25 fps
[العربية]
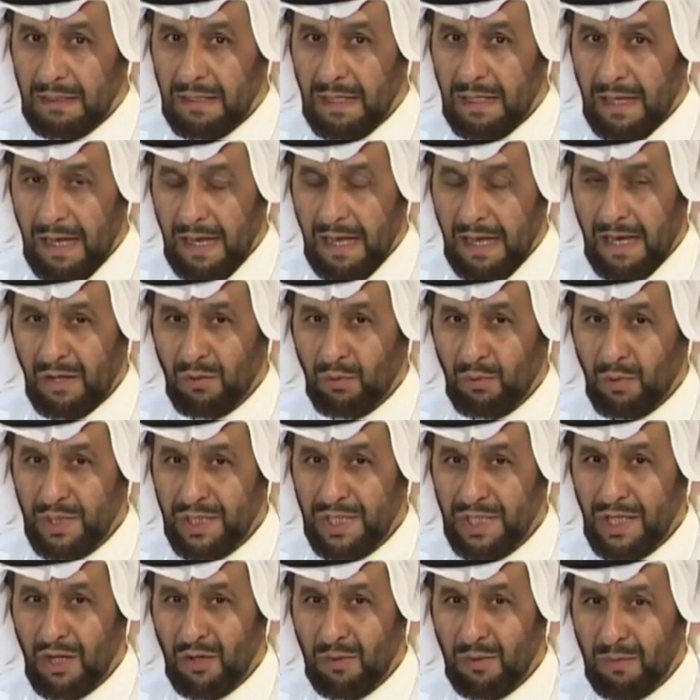الآن
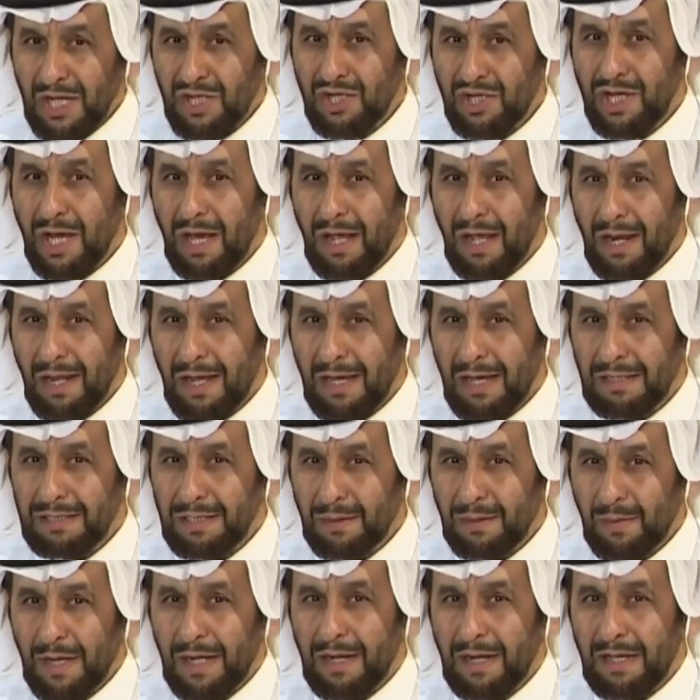وصلوا ما شاء الله
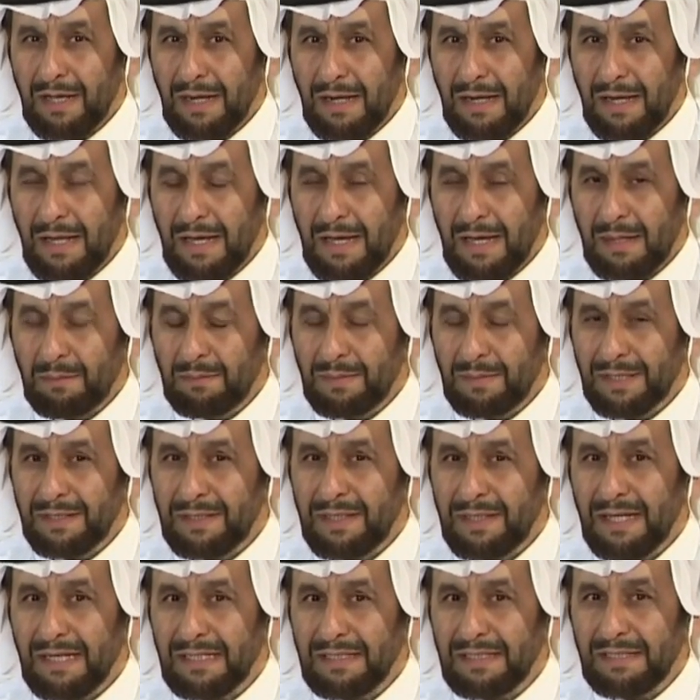تبارك الله
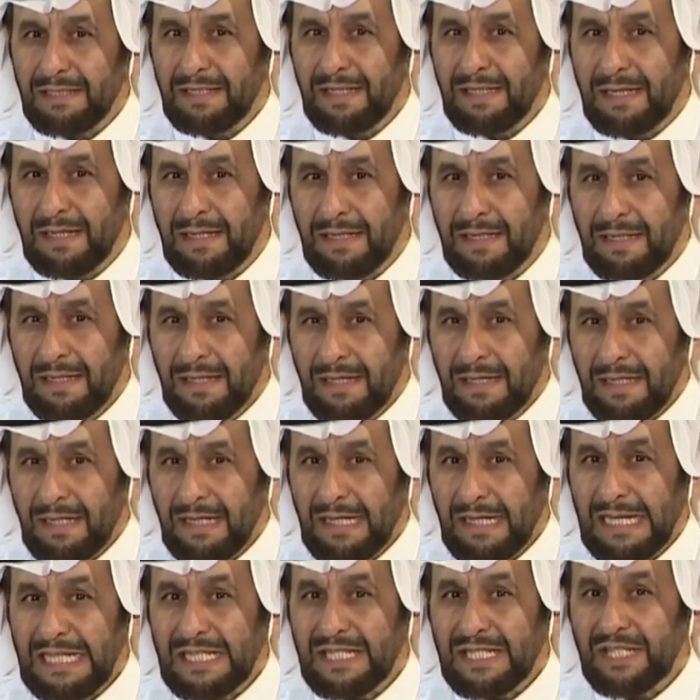من تغطية
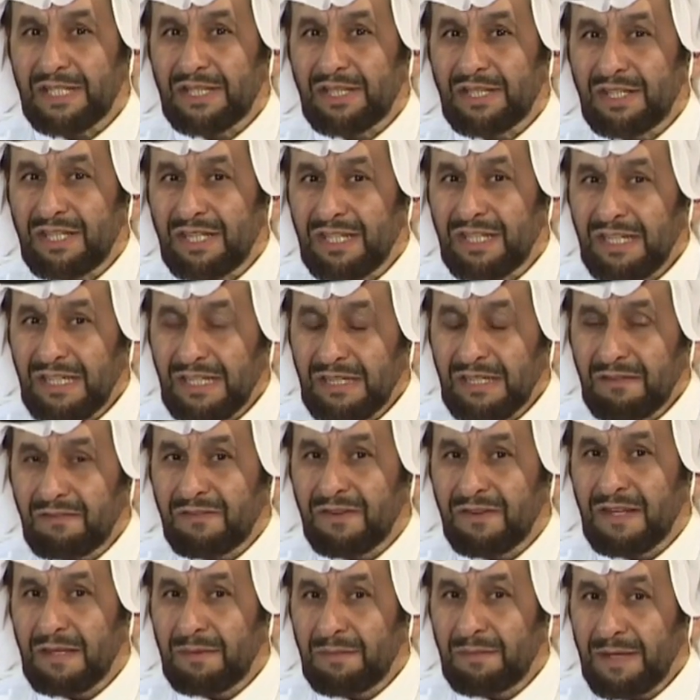إلى 60%
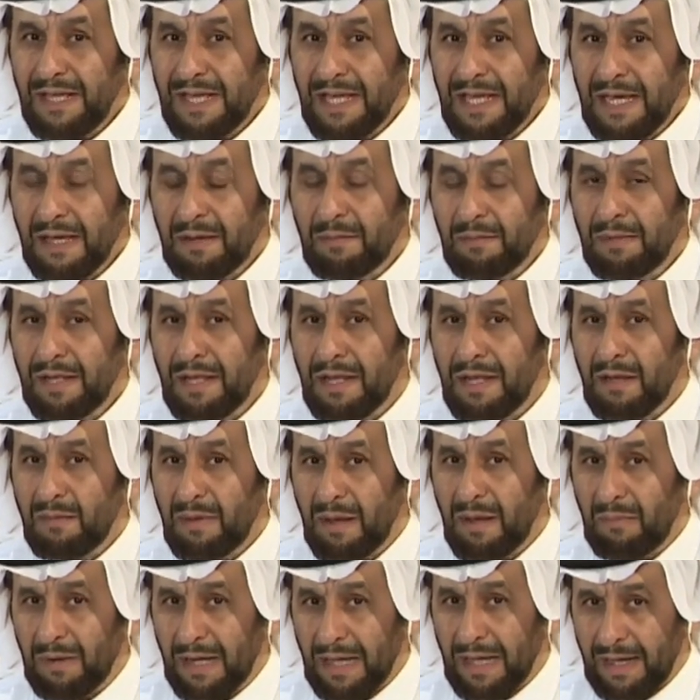من
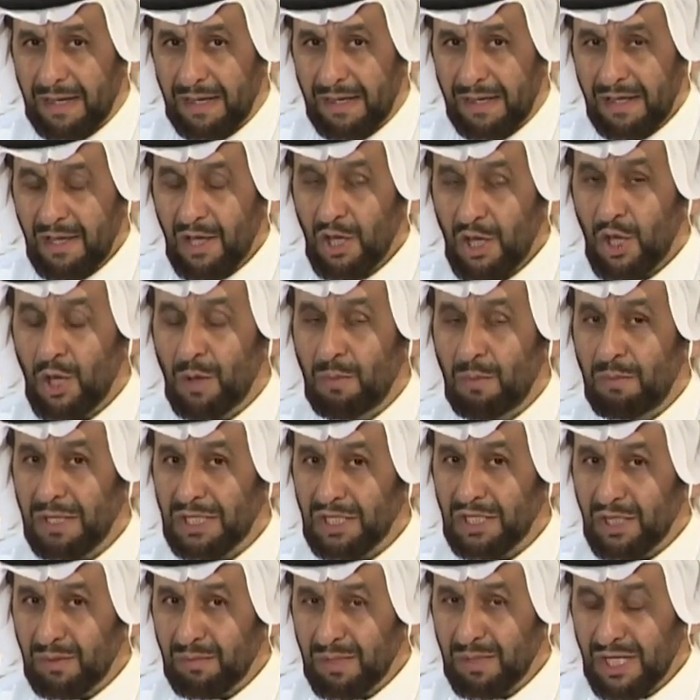المبلغ
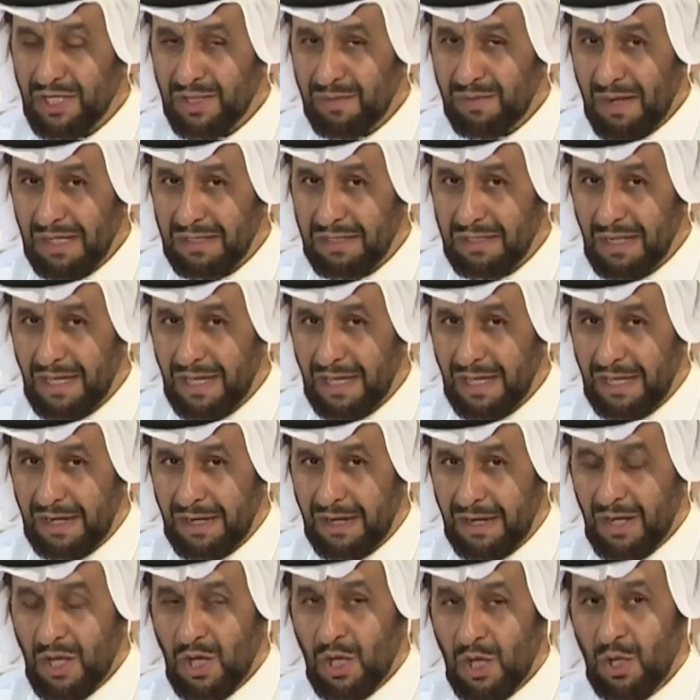همتكم يا جماعة
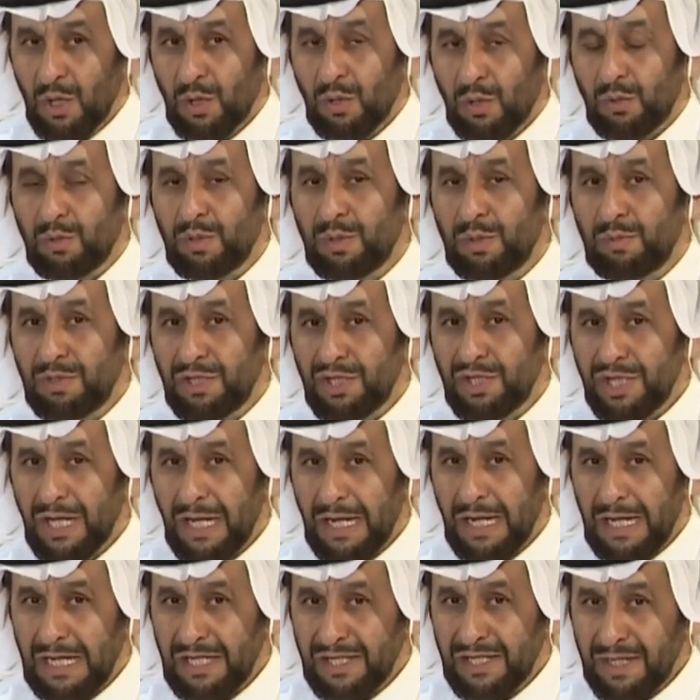الخير ونبي إن
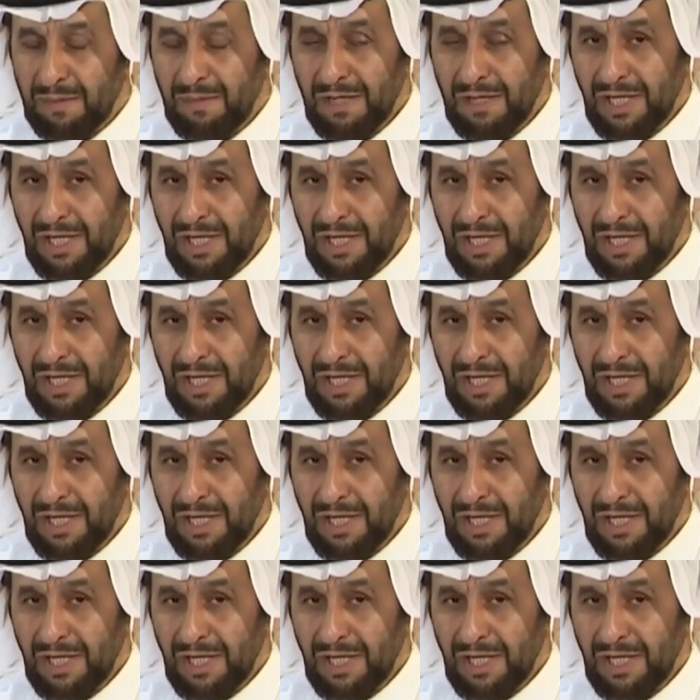شاء الله